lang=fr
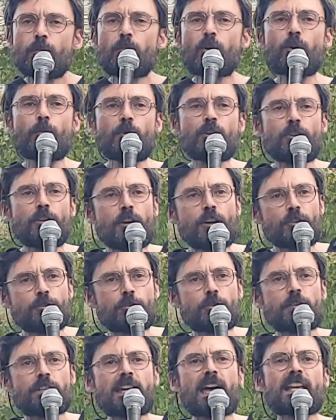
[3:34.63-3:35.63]
promeneur
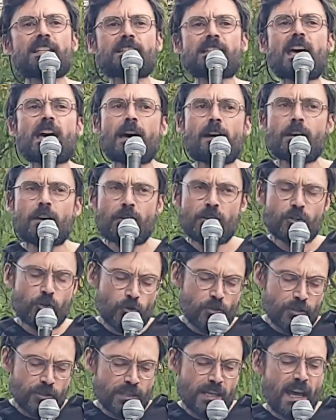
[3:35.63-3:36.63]
de Gaza
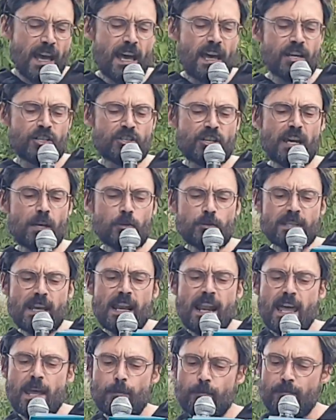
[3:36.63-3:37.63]
jusqu'à
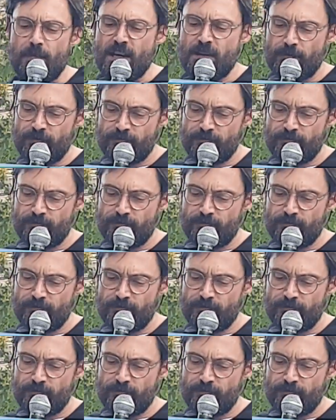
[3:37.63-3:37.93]
Jérusalem.